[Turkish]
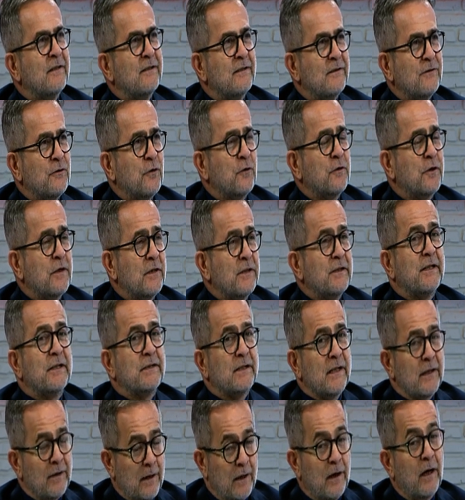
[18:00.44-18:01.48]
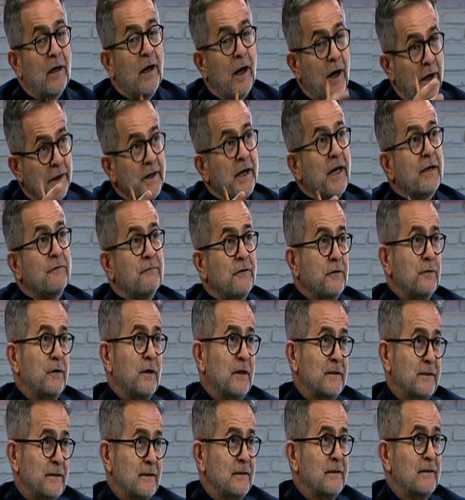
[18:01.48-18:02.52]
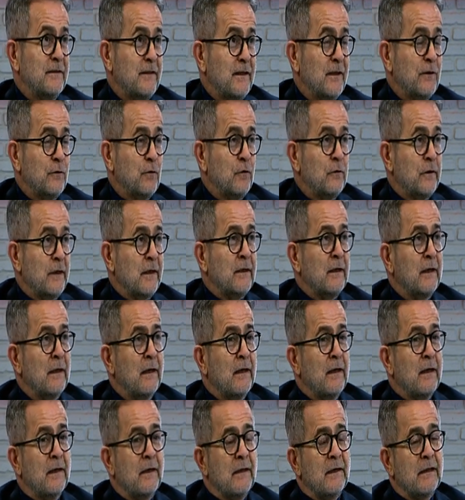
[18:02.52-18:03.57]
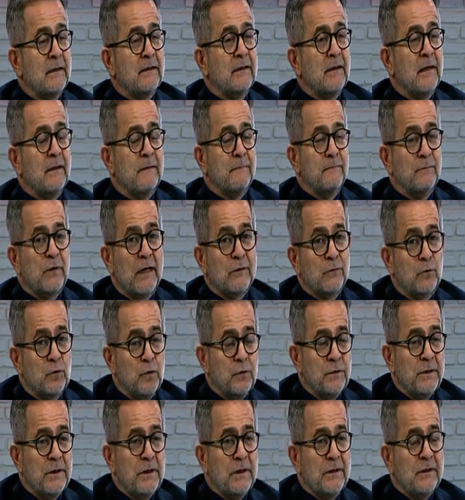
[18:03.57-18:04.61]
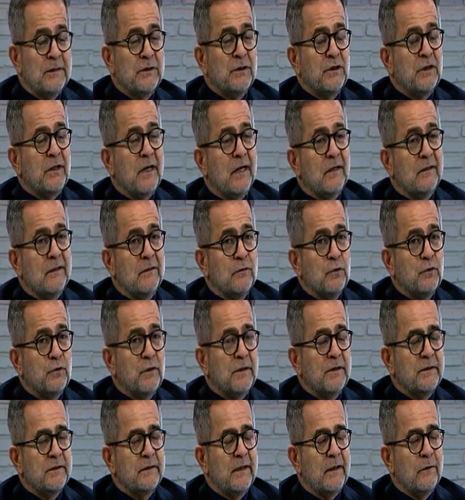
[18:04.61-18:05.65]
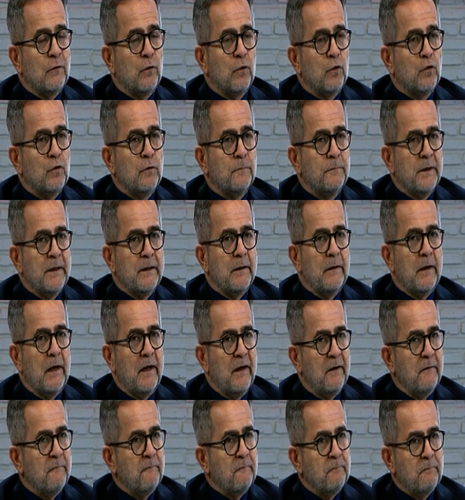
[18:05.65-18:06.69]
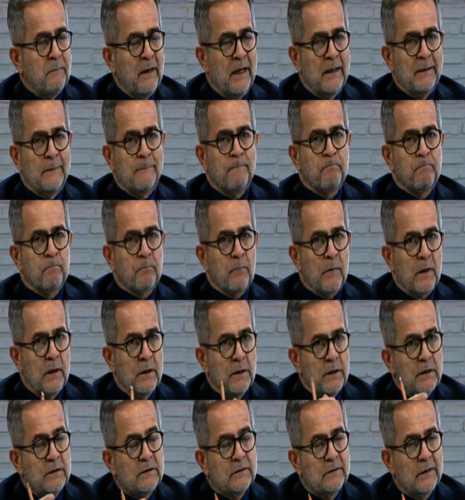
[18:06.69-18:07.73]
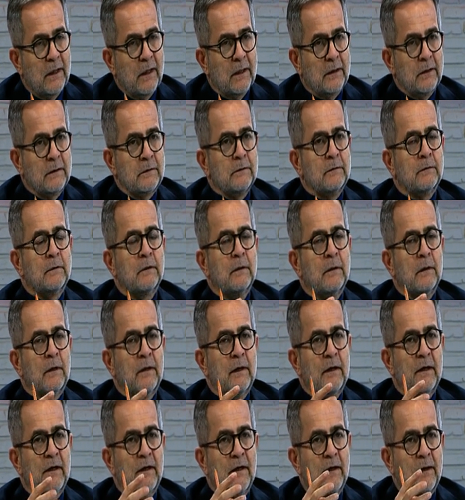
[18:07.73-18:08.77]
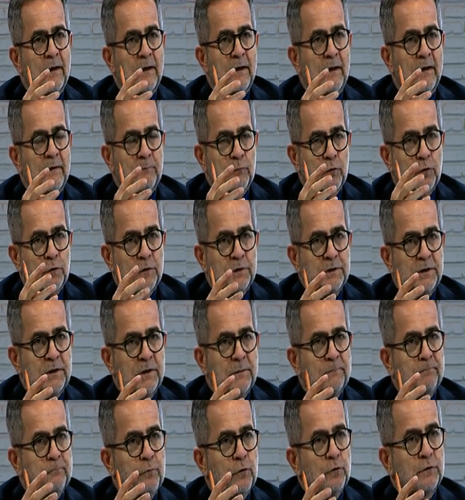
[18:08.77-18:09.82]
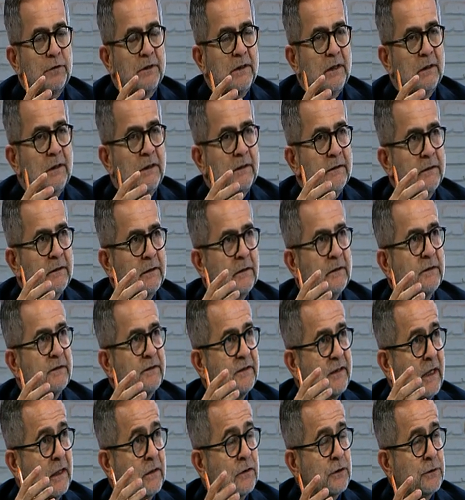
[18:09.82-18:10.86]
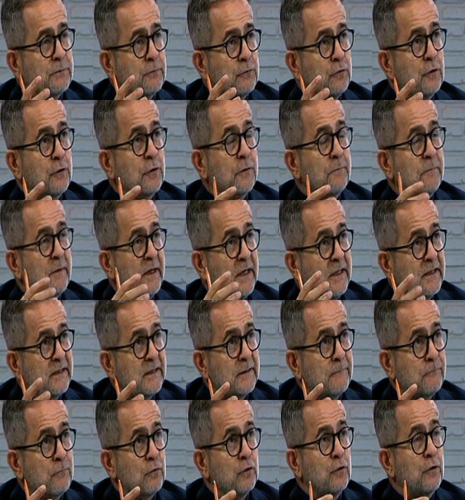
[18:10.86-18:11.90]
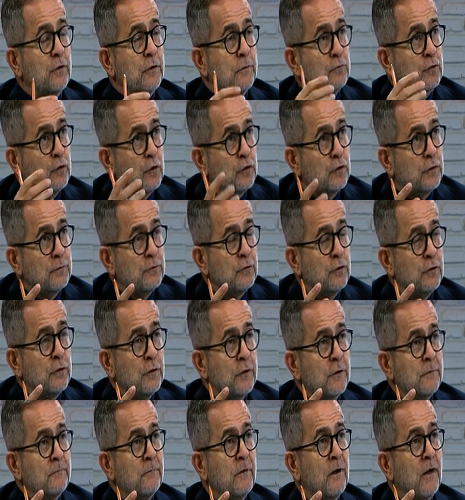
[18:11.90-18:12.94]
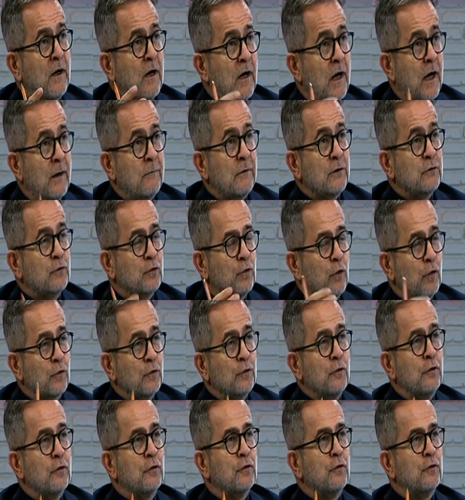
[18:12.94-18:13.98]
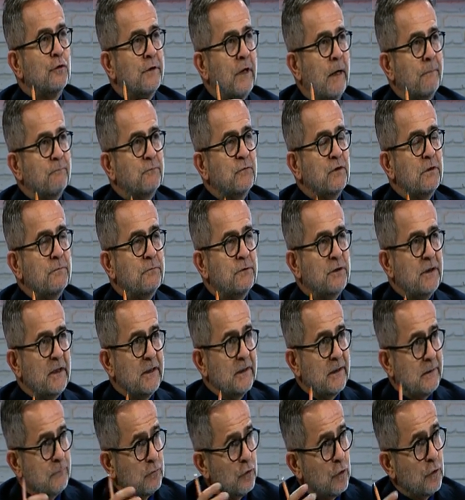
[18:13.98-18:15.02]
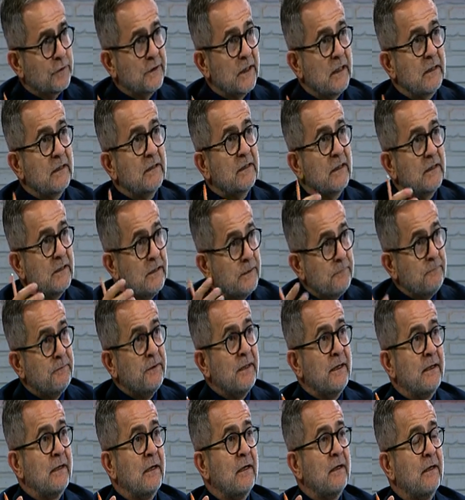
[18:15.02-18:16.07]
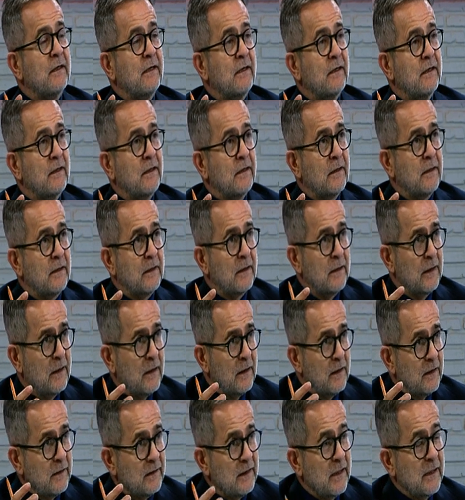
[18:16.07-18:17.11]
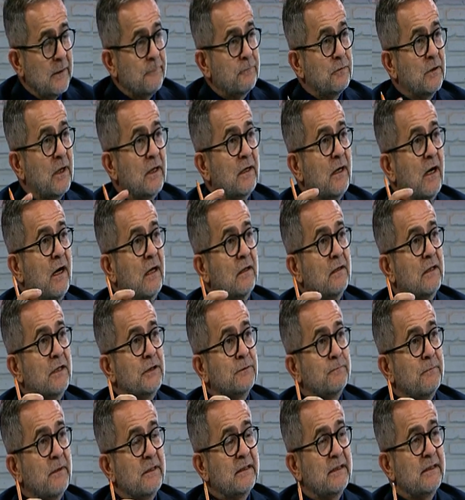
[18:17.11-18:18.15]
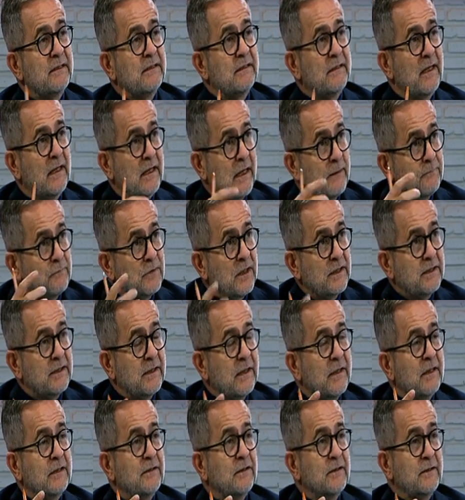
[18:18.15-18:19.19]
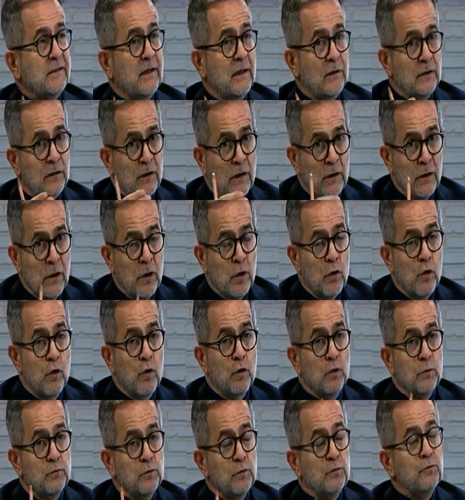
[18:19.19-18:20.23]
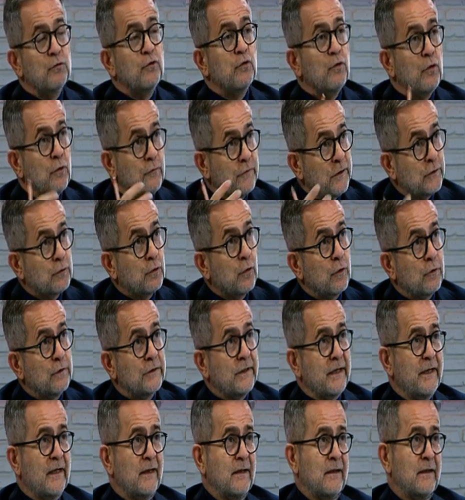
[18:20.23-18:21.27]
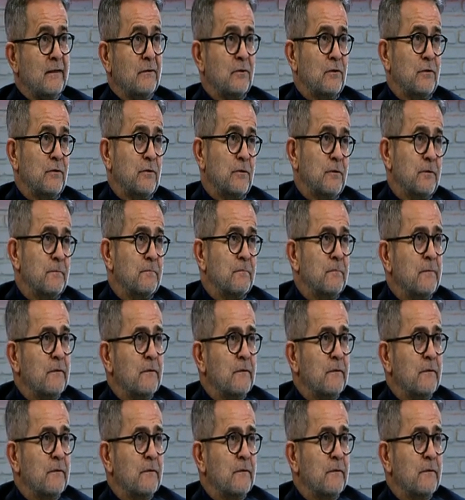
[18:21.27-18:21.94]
yönelik ya da ayar veriyor aslında direkt olarak. E, e, yani Türkiye'nin çıkarları üzerinden okumayı ben iktidarın e, bugünkü politikalarını yanlış buluyorum, eksik buluyorum, kötü buluyorum. Ama doğru yaptığı bir şey de bu özellikle Libya e, ile yapılan anlaşma açısından hem tezker açısından da olumlu buluyor ve doğru değerlendiriyorum.